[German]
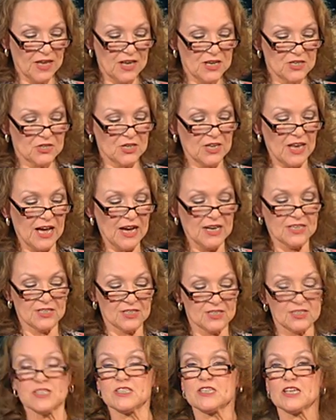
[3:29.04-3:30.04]
Sie
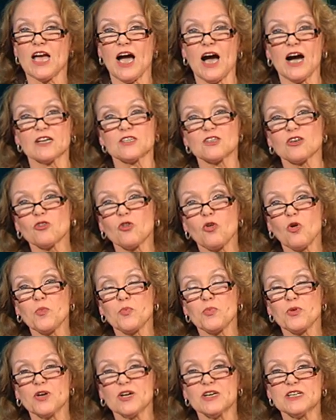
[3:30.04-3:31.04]
leitet die
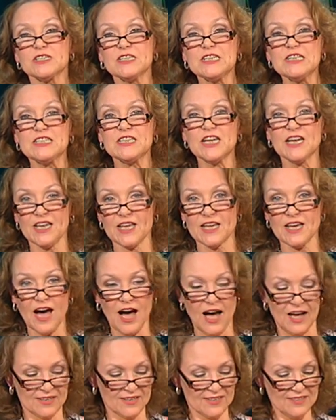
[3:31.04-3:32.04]
Theatergruppe Die
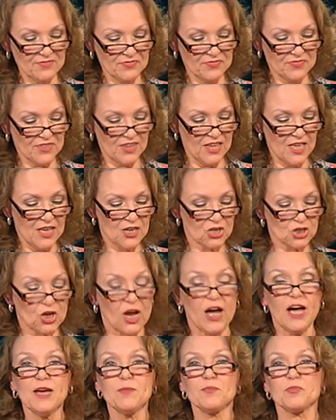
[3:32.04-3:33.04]
Delikaten,
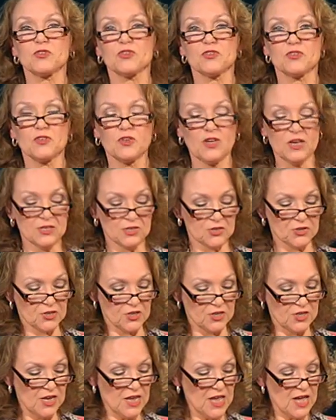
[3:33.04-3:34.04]
schreibt,
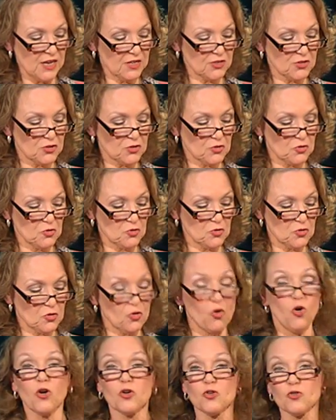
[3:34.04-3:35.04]
inszeniert und
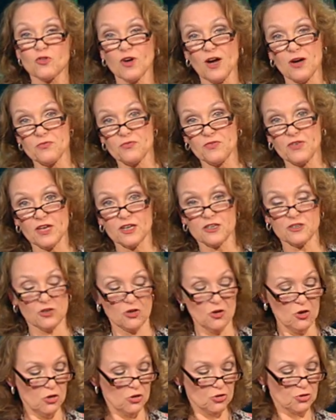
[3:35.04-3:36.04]
choreografiert
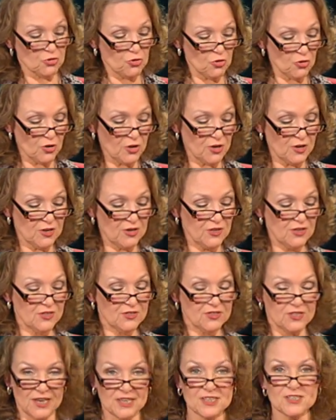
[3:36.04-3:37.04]
Stücke,
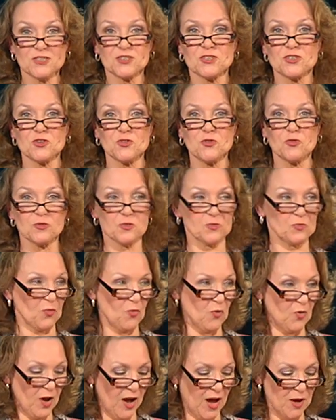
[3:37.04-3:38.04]
Tänze und
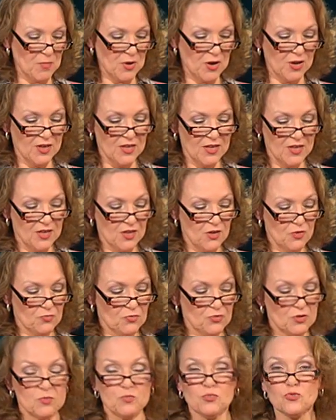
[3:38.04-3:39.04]
Programme
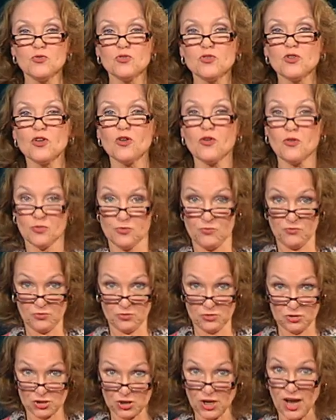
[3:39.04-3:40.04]
für die Bühne und für
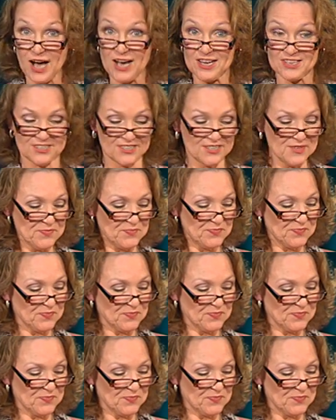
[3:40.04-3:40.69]
die Straße.